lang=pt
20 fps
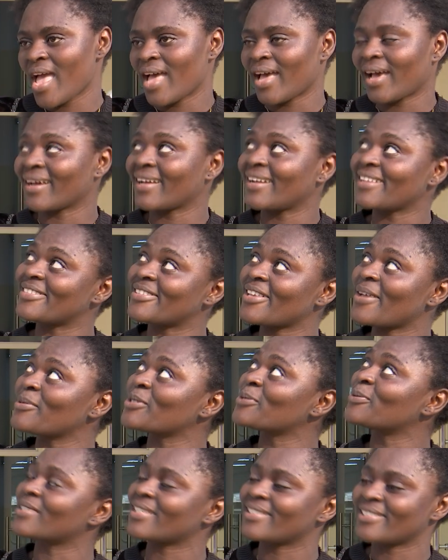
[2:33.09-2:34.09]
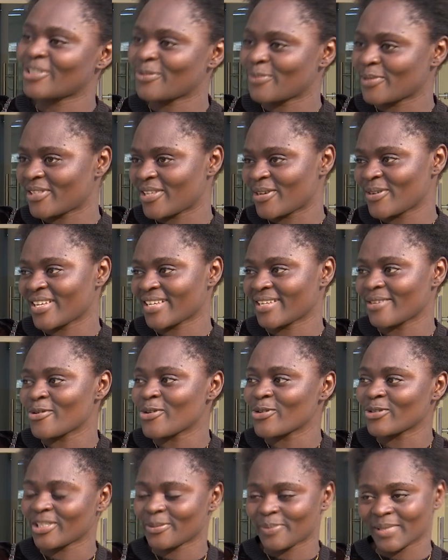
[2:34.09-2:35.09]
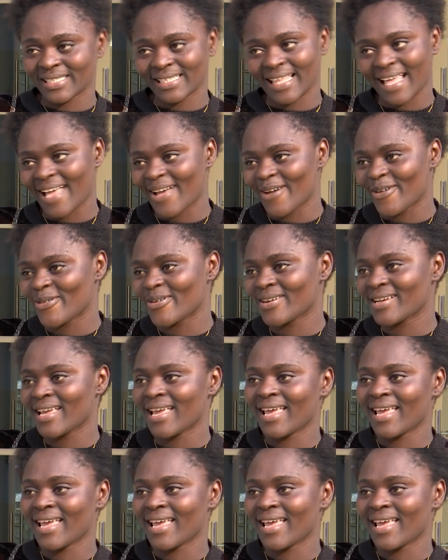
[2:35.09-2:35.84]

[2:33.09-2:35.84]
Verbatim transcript: Agradecemos porque nos meteram aqui no hospital,